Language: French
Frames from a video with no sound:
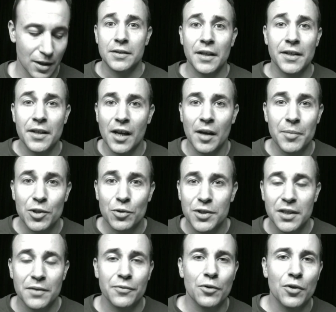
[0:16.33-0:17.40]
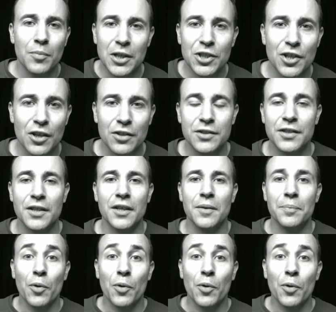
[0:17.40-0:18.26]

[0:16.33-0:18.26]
Ça y est, l'arbitre siffle, le match est lancé.